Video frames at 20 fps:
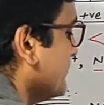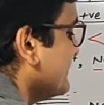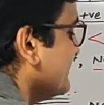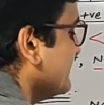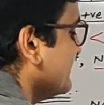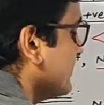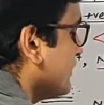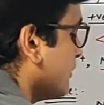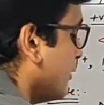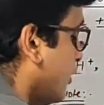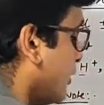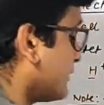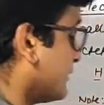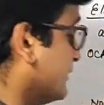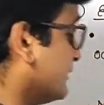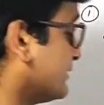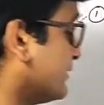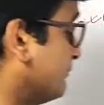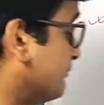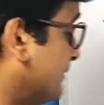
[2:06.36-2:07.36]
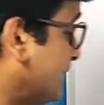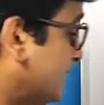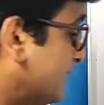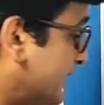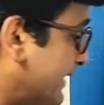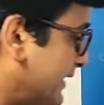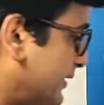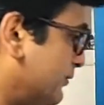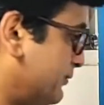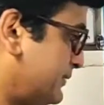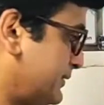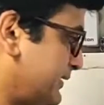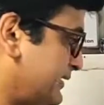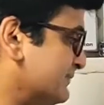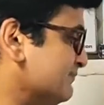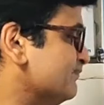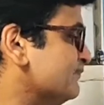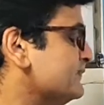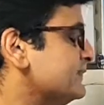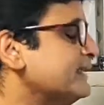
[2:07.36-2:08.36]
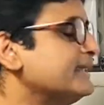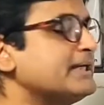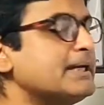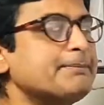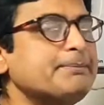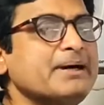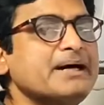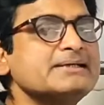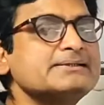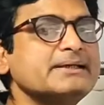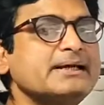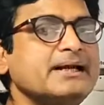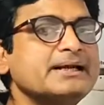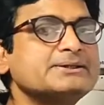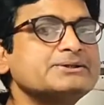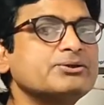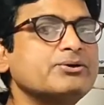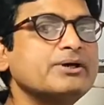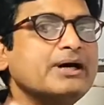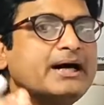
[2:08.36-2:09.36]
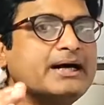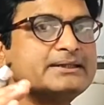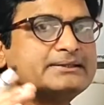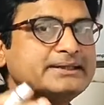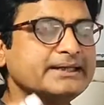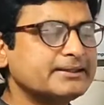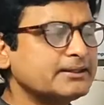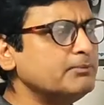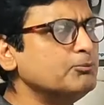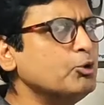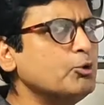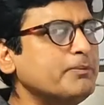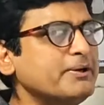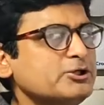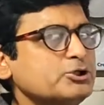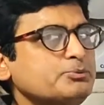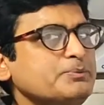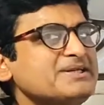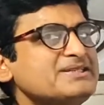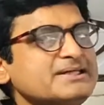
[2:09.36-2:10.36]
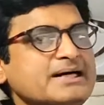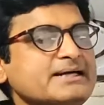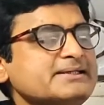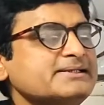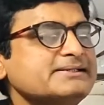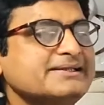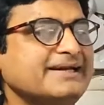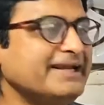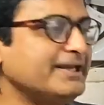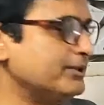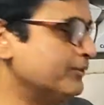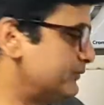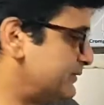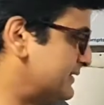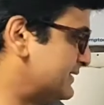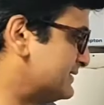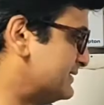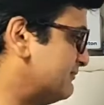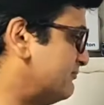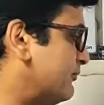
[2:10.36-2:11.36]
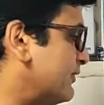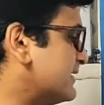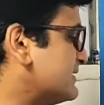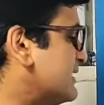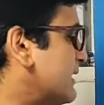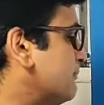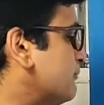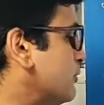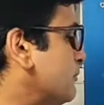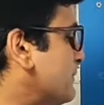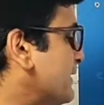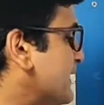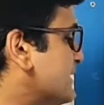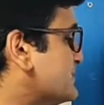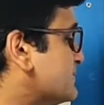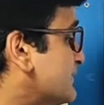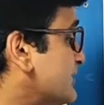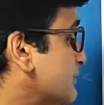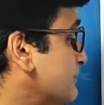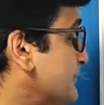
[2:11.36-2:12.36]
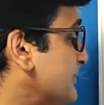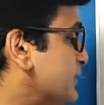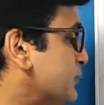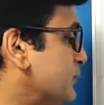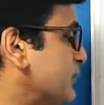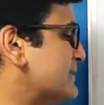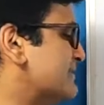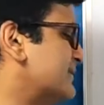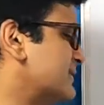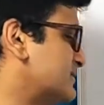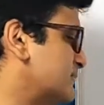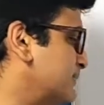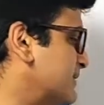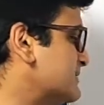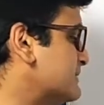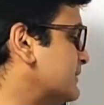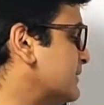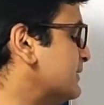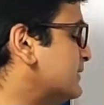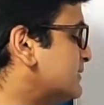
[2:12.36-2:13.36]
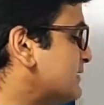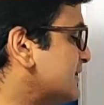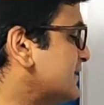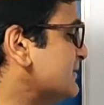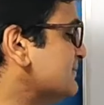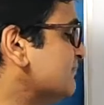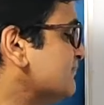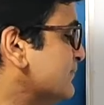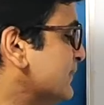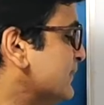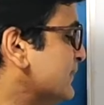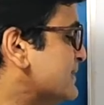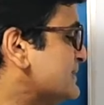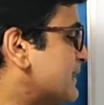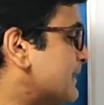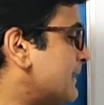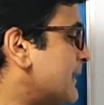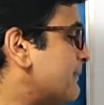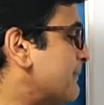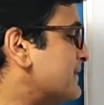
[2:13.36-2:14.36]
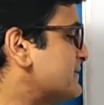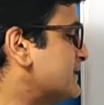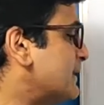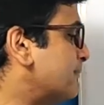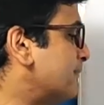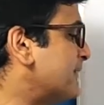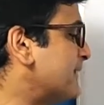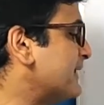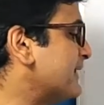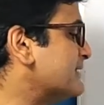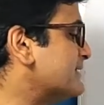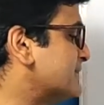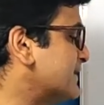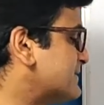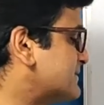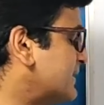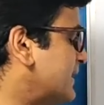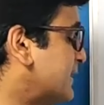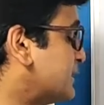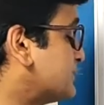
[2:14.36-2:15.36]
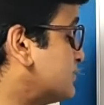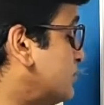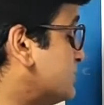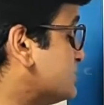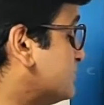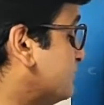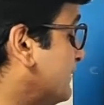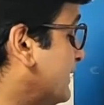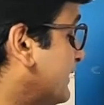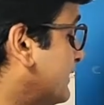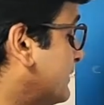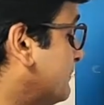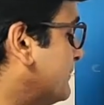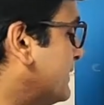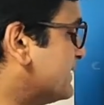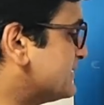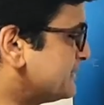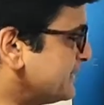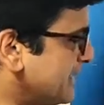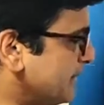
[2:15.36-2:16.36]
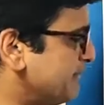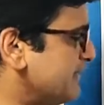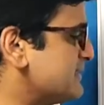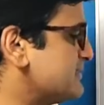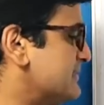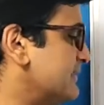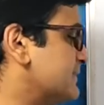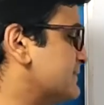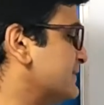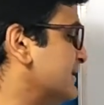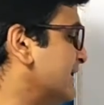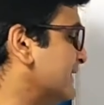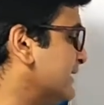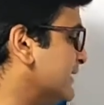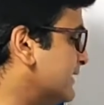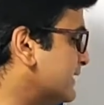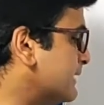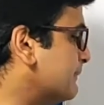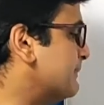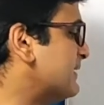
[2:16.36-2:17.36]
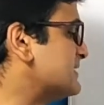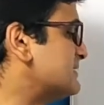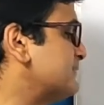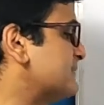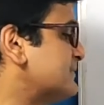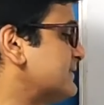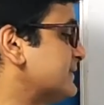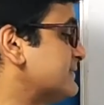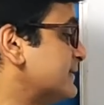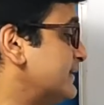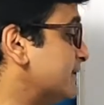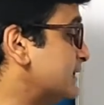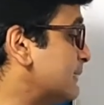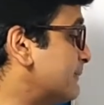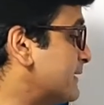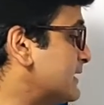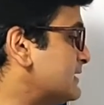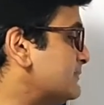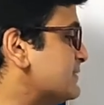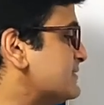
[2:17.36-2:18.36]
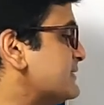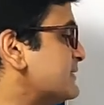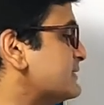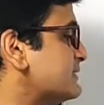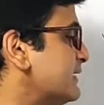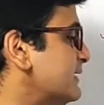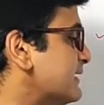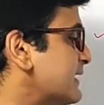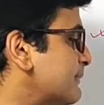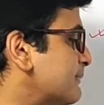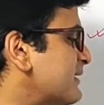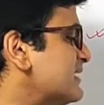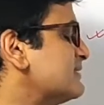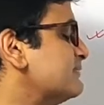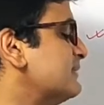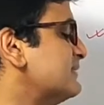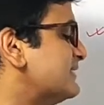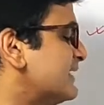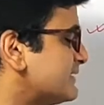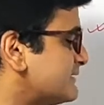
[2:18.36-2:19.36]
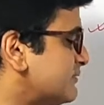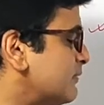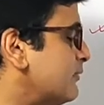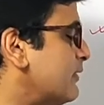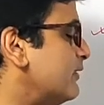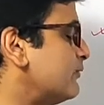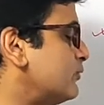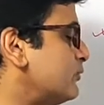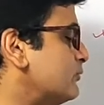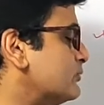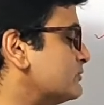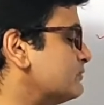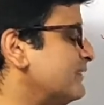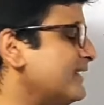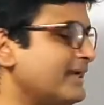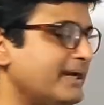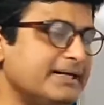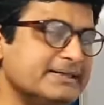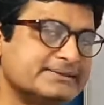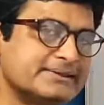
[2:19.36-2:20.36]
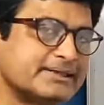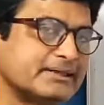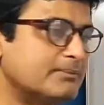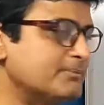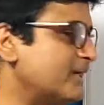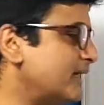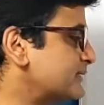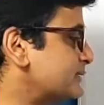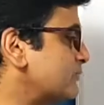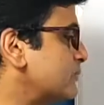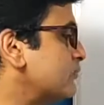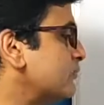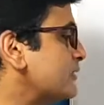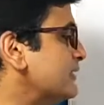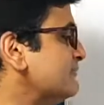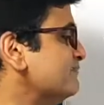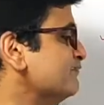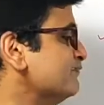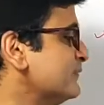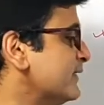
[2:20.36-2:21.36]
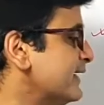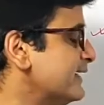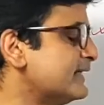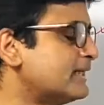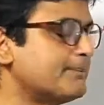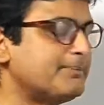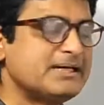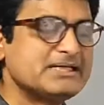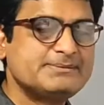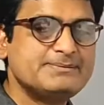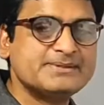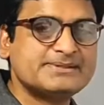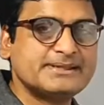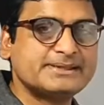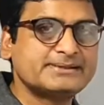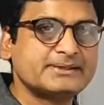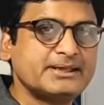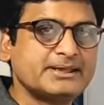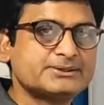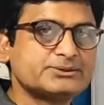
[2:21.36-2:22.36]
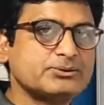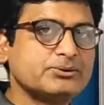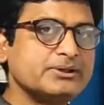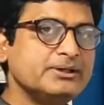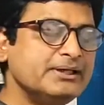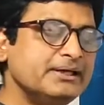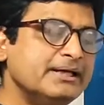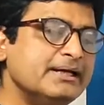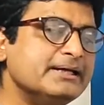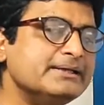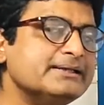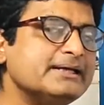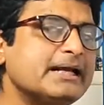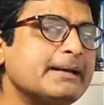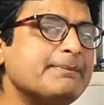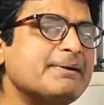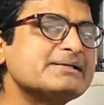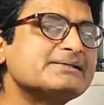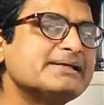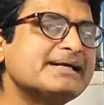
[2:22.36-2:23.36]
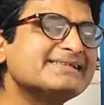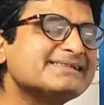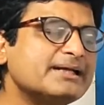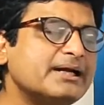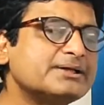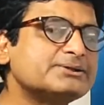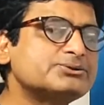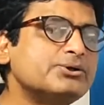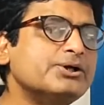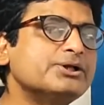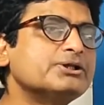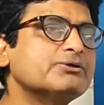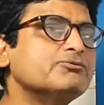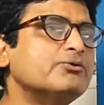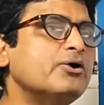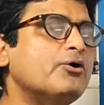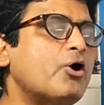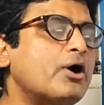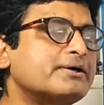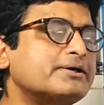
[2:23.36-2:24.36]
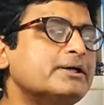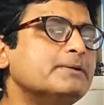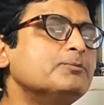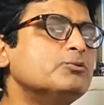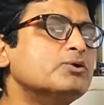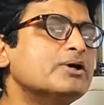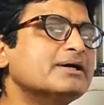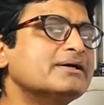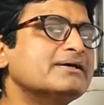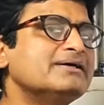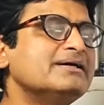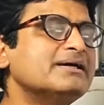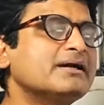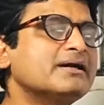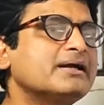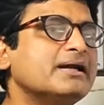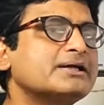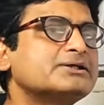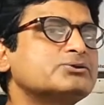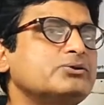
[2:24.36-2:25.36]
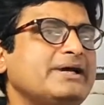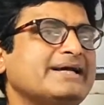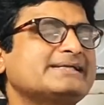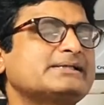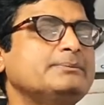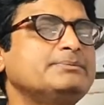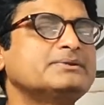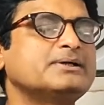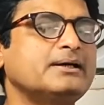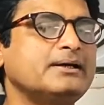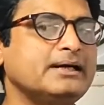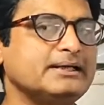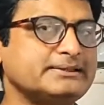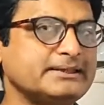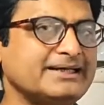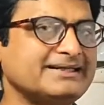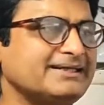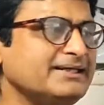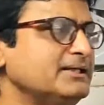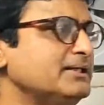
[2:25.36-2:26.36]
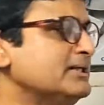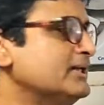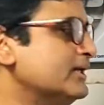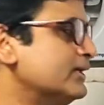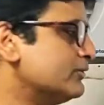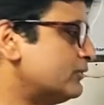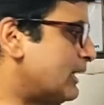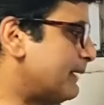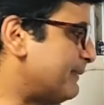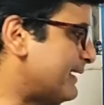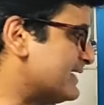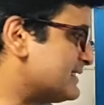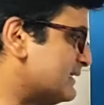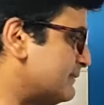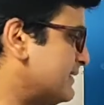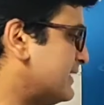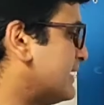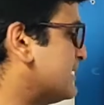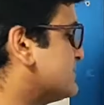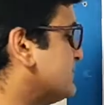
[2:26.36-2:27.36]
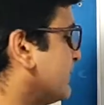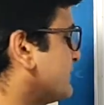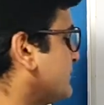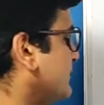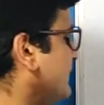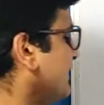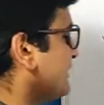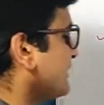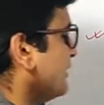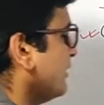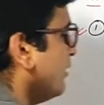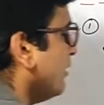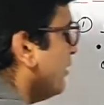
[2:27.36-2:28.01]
है जिनके ऑक्टेट कंप्लीट नहीं होते हैं इनके पास इलेक्ट्रॉन आठ से कम हो बट उसमें चार्जेस नहीं होते जैसे फॉर एग्जाम्पल बी एस थ्री बी टू एस सिक्स बी सी एल थ्री सबके पास आप पाएंगे सिक्स इलेक्ट्रॉन्स मिलेंगे बी एस थ्री के पास सिक्स इनके पास भी सिक्स इनके पास भी सिक्स इनके पास भी सिक्स हो आउटरमोस्ट में एट से कम इलेक्ट्रॉन होगा इनके पास भी सिक्स इलेक्ट्रॉन जिनके पास सिक्स इलेक्ट्रॉन है तो वो ऑक्टेट पूरा करने के लिए इलेक्ट्रॉन एक्सेप्ट करना चाहते हैं तो आप ऐसा भी कह सकते हैं कि